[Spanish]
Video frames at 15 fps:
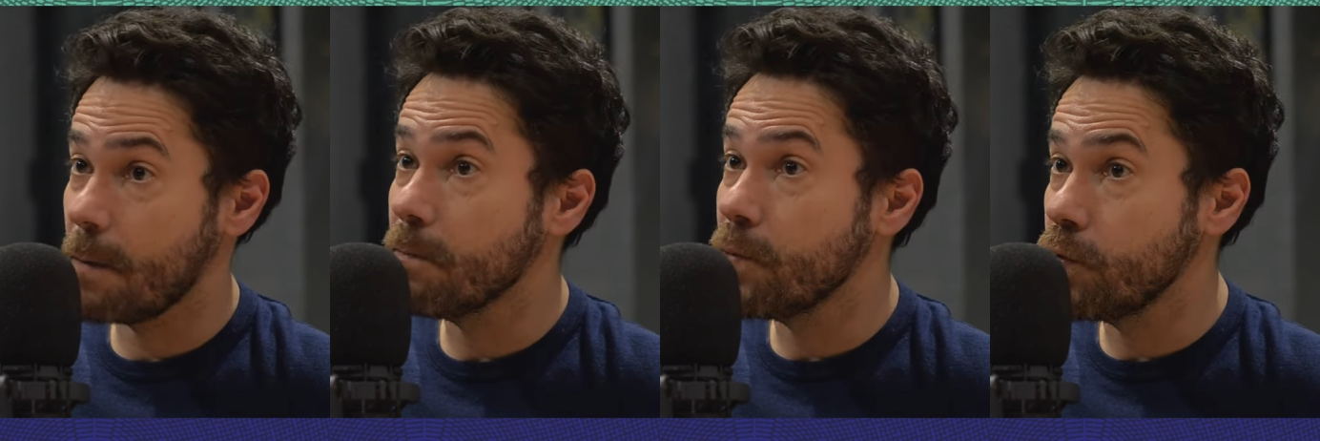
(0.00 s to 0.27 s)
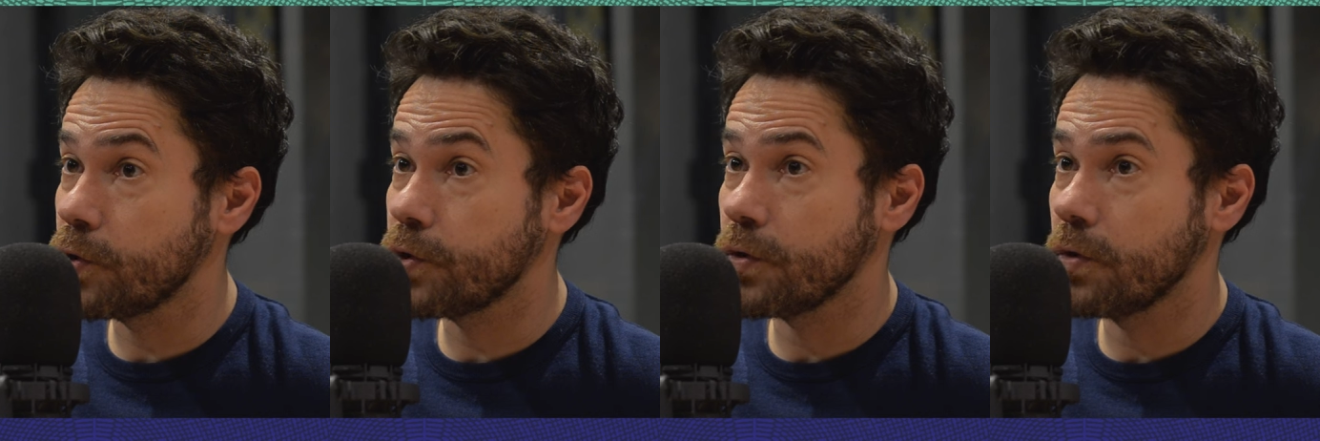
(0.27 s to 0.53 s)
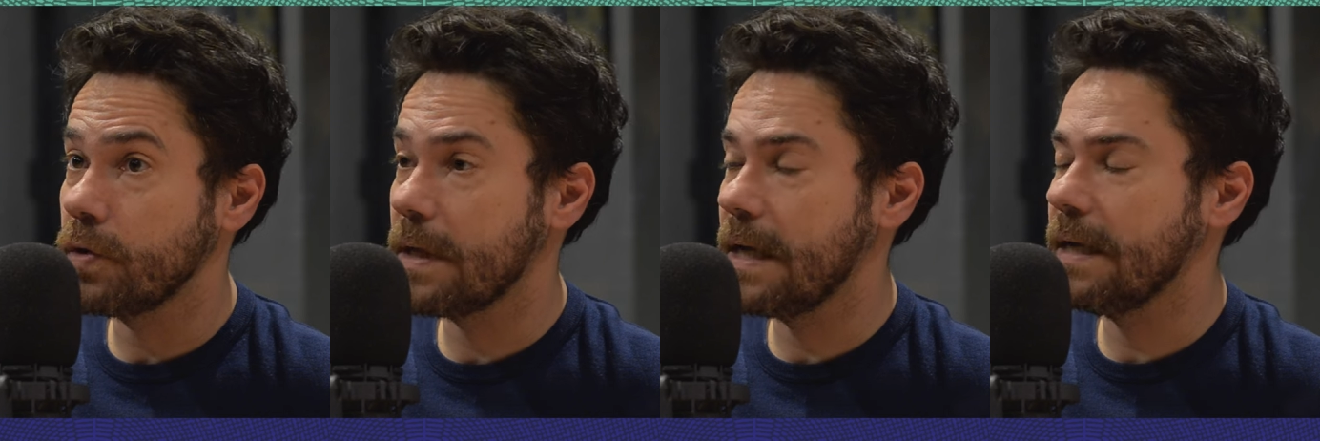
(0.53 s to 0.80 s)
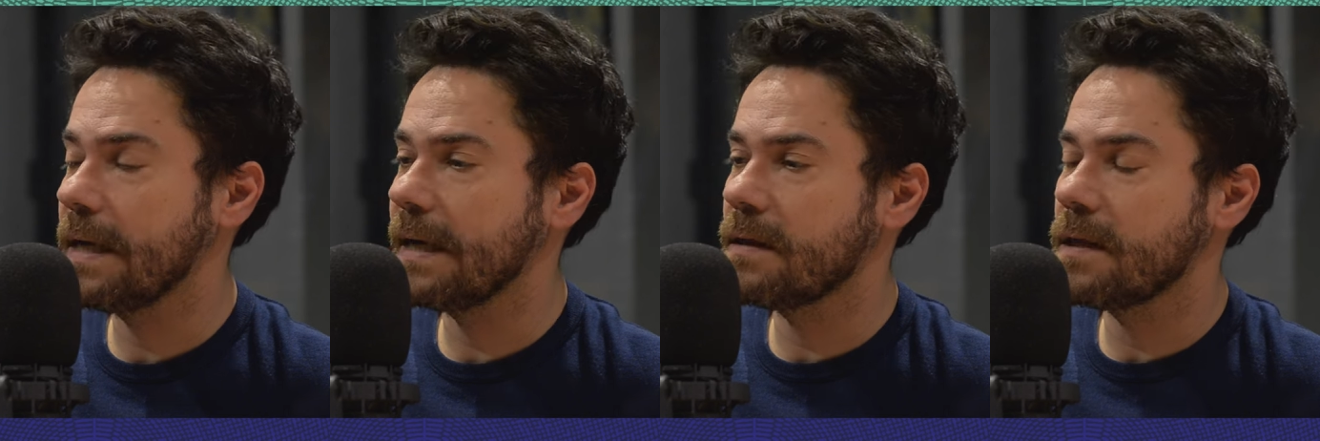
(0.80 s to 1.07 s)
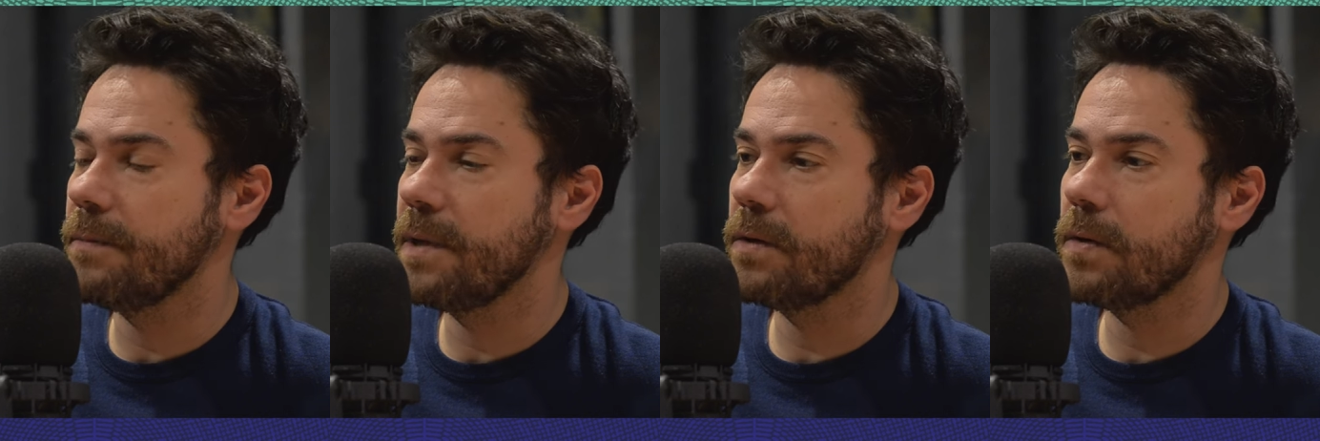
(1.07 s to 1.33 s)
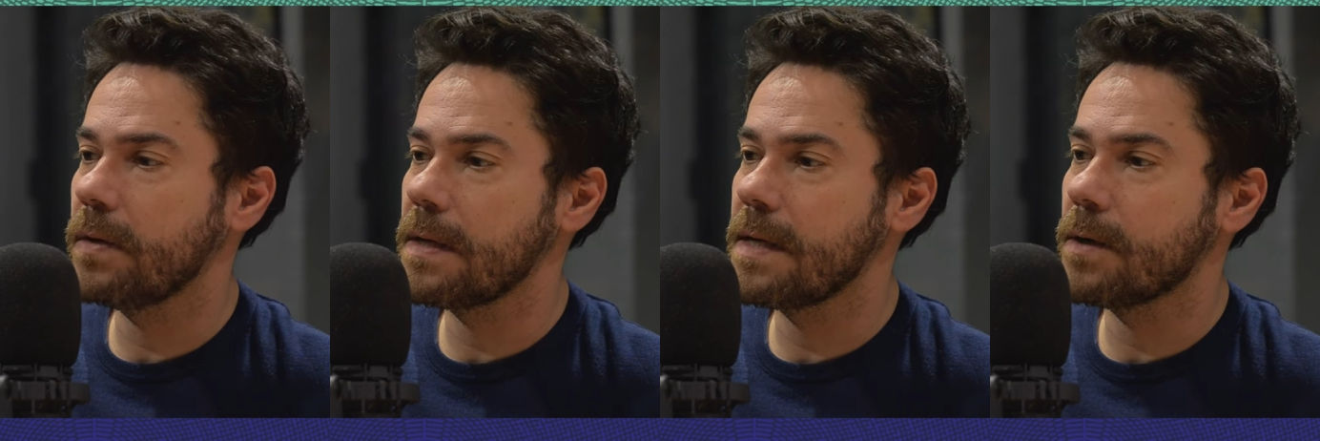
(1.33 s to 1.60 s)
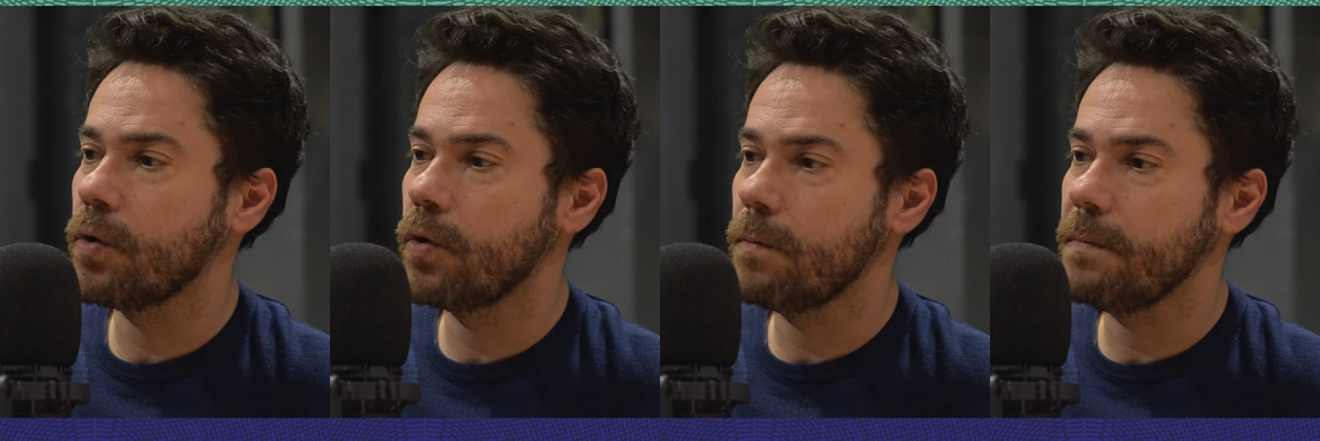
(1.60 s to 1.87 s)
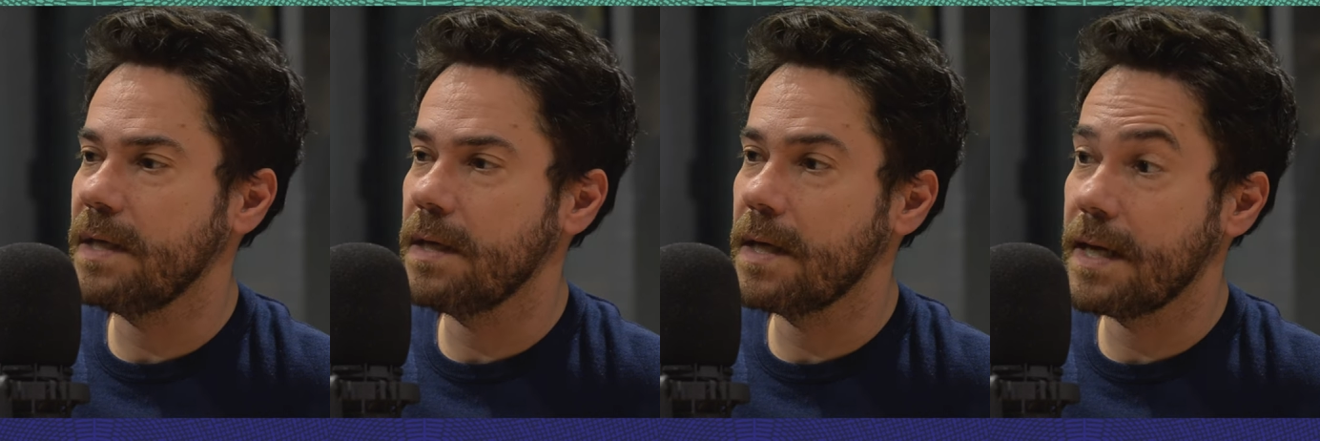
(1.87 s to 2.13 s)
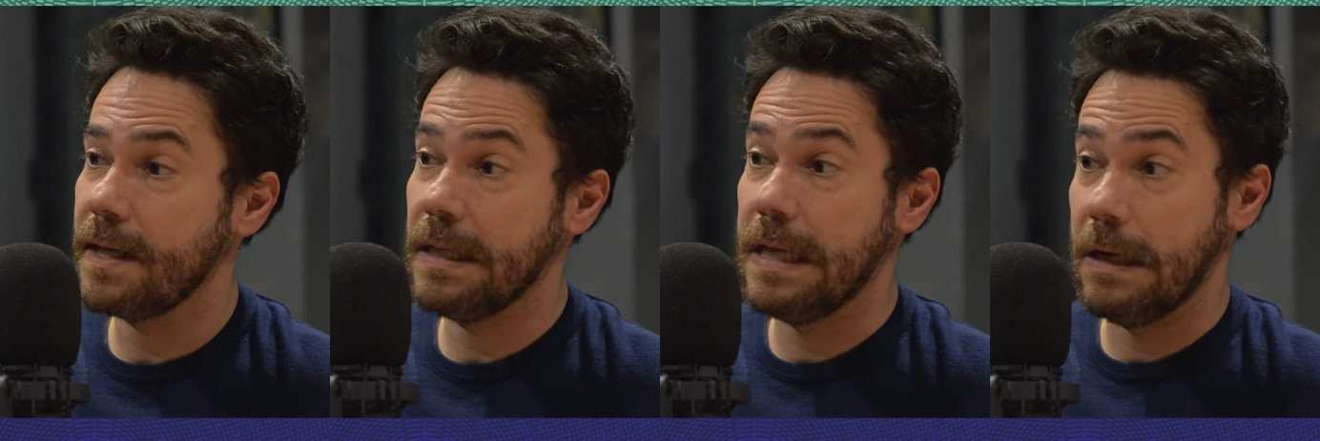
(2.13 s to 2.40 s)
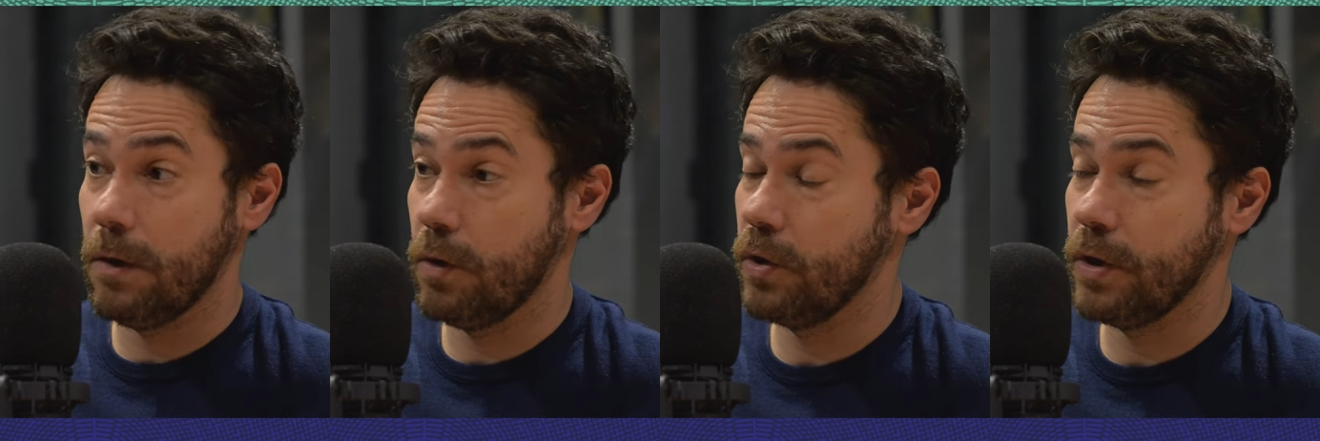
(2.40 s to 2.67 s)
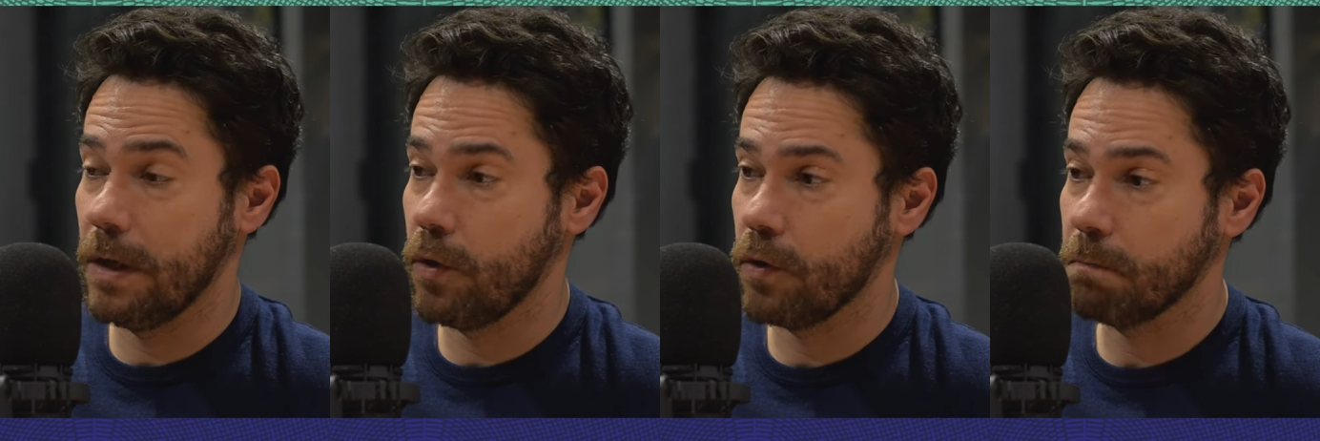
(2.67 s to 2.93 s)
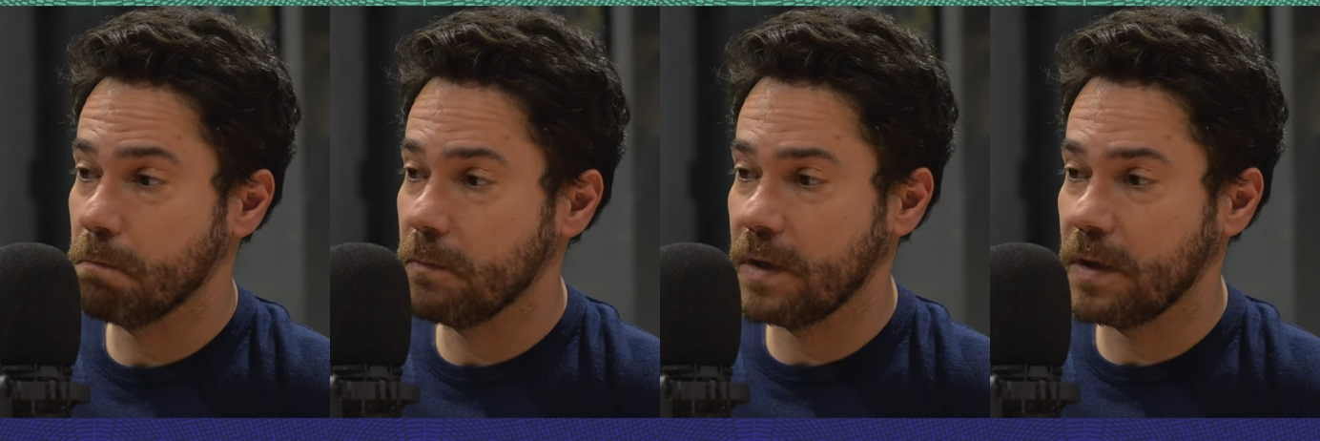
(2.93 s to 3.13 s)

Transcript: mucho del crecimiento de la economía y de, los,